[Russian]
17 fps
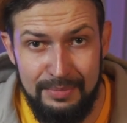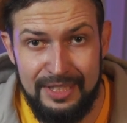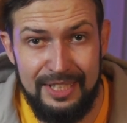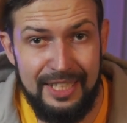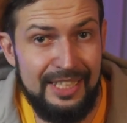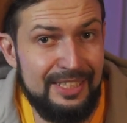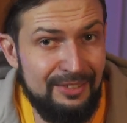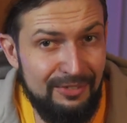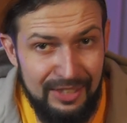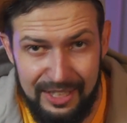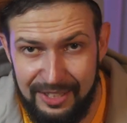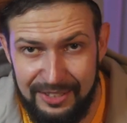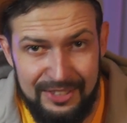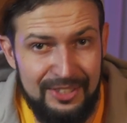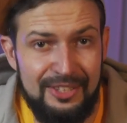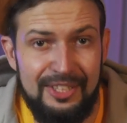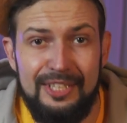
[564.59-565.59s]
сайт
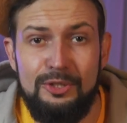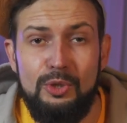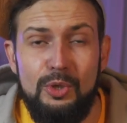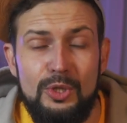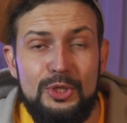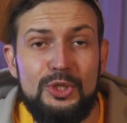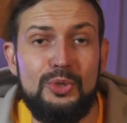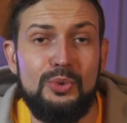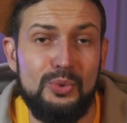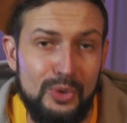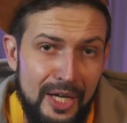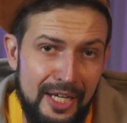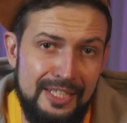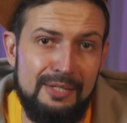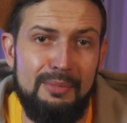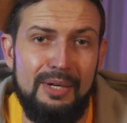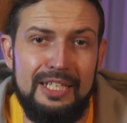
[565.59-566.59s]
выглядит на троечку, но
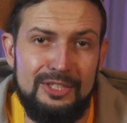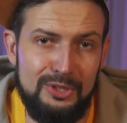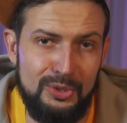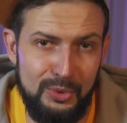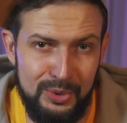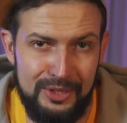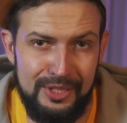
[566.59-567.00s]
анимацию